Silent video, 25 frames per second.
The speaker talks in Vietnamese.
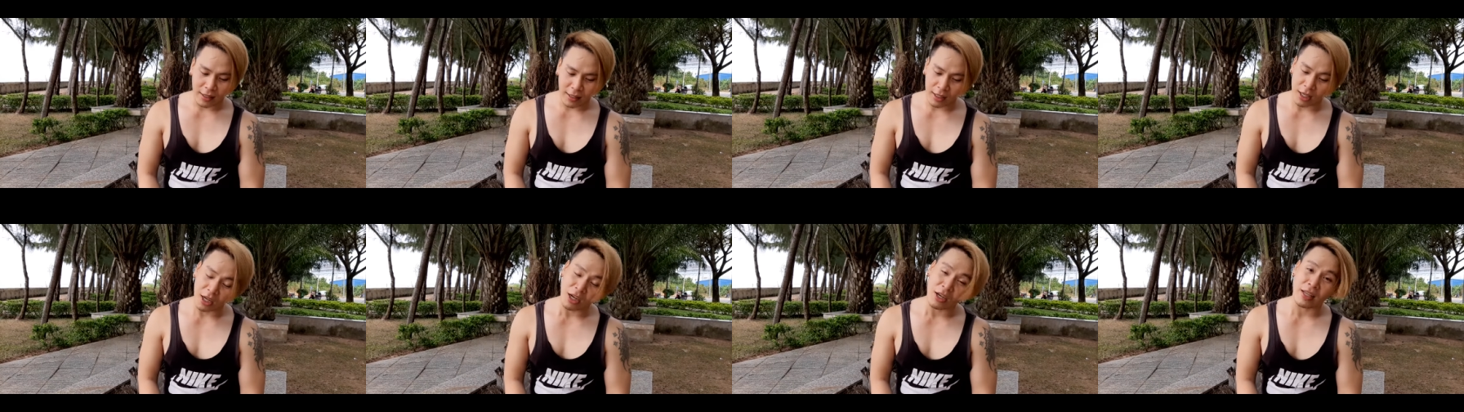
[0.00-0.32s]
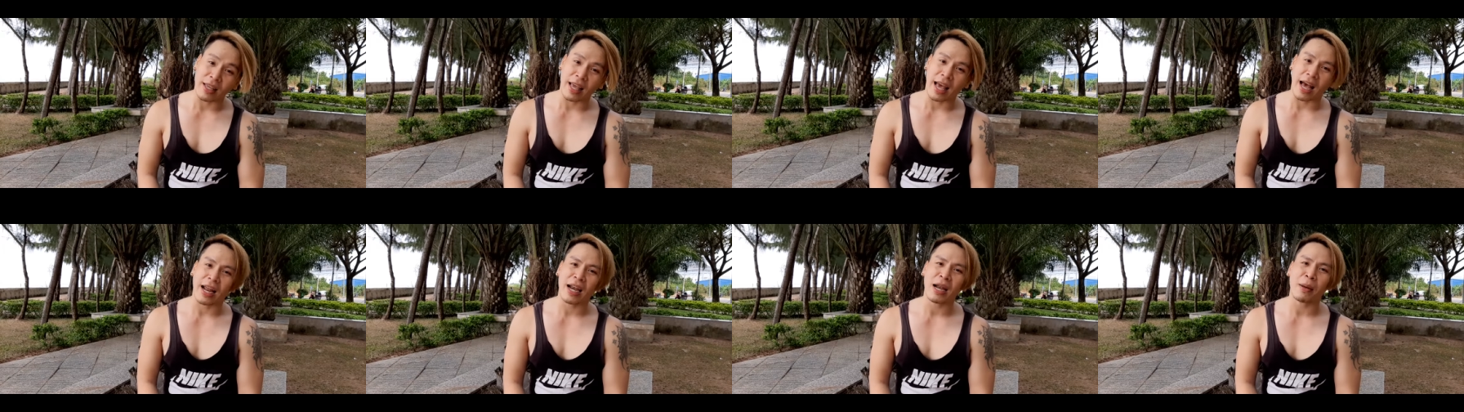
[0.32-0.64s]
Từ
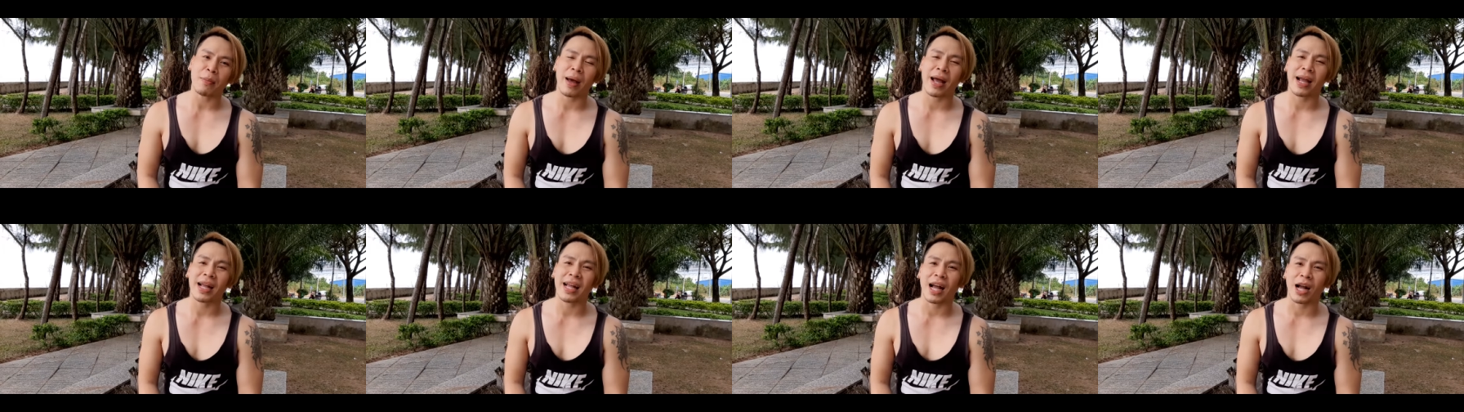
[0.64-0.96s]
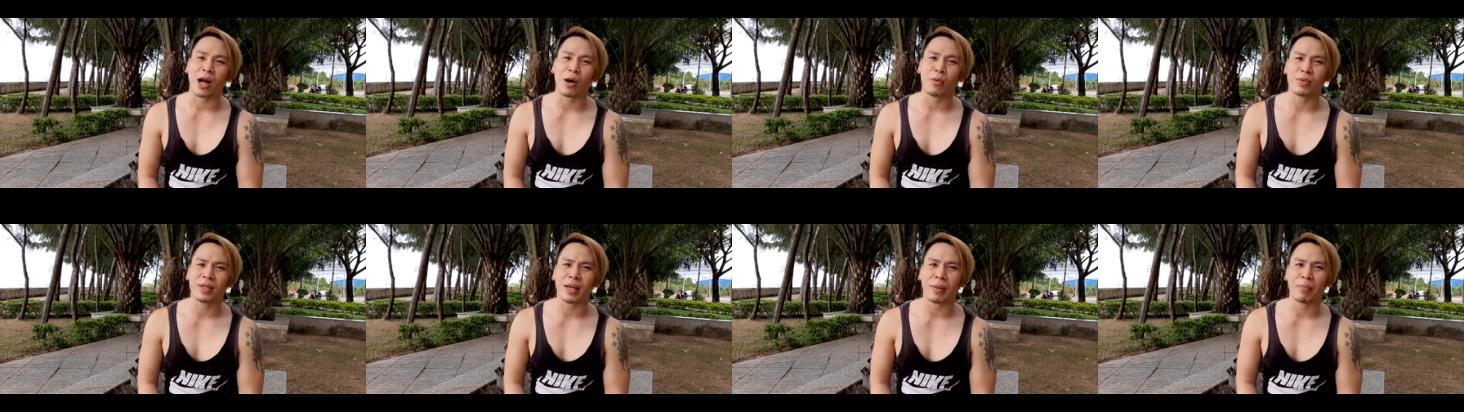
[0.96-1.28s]
giả năm
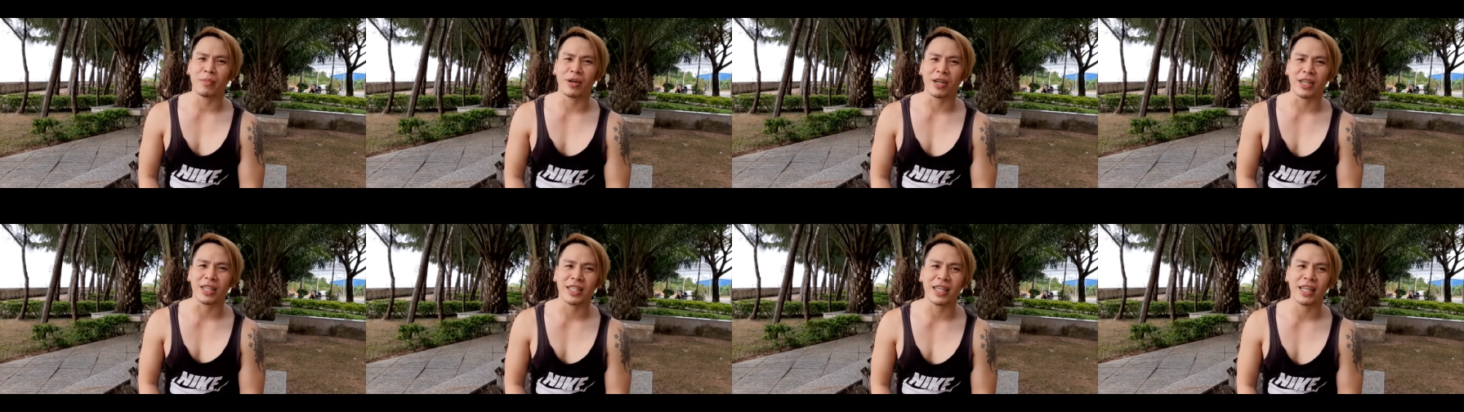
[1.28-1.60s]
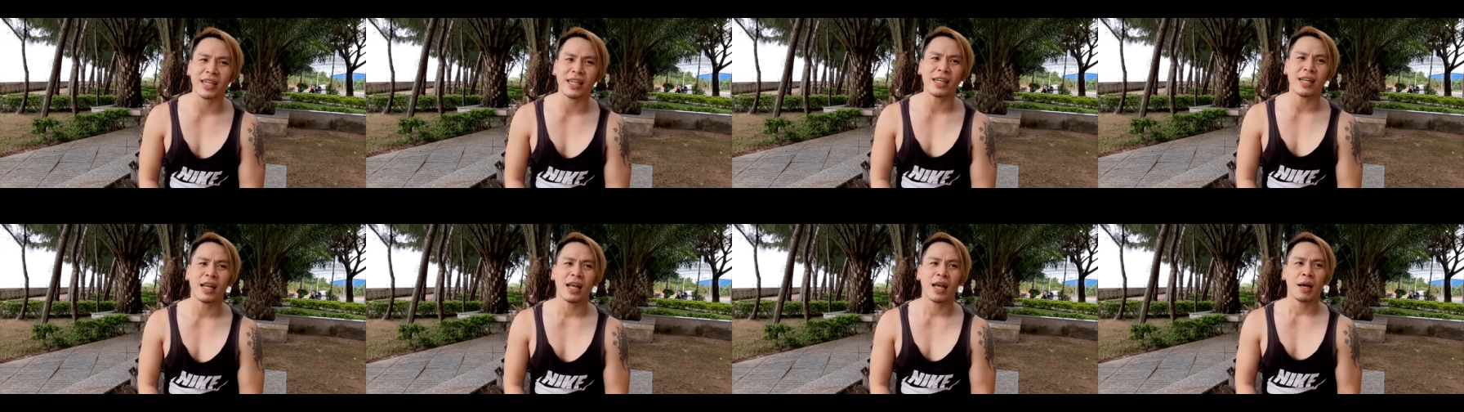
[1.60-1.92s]

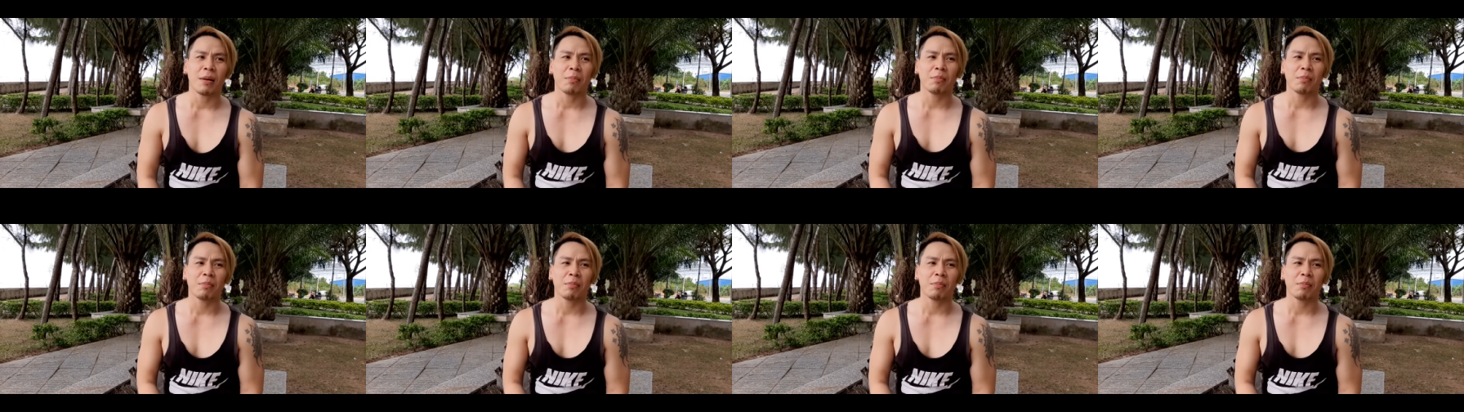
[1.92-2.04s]
2019